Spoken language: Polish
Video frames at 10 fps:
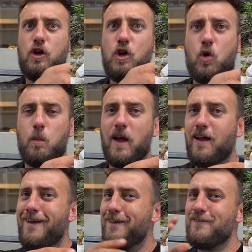i Kubie.
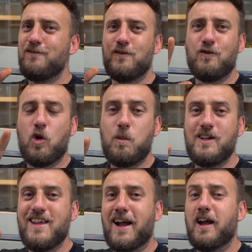Dwóch
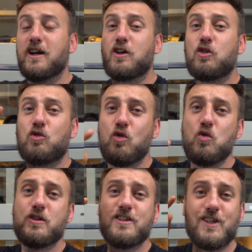bliźniakach,
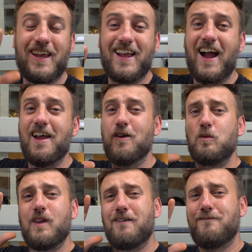którzy
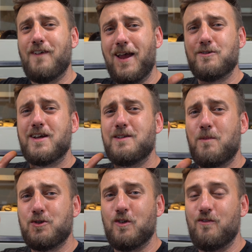czekają na węża
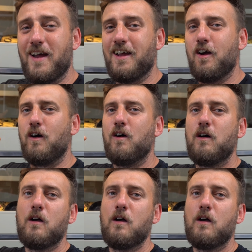zbożowego